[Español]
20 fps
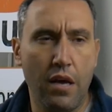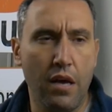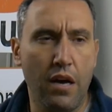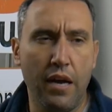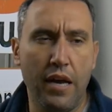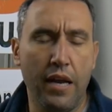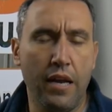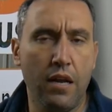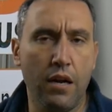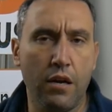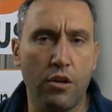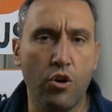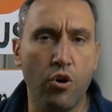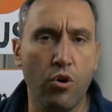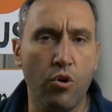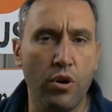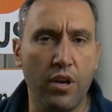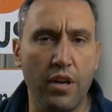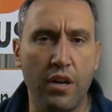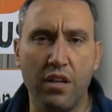Ah, el
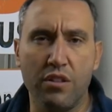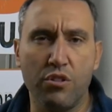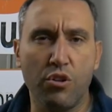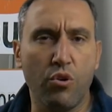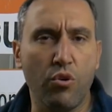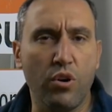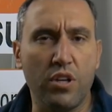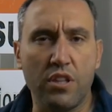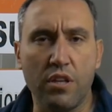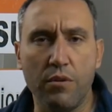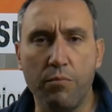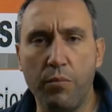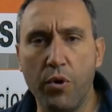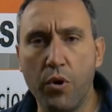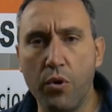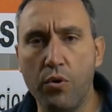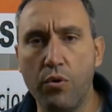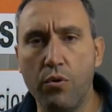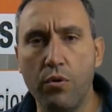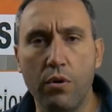alcohol y la droga
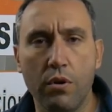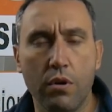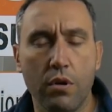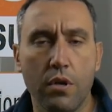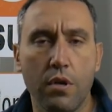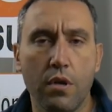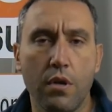tampoco,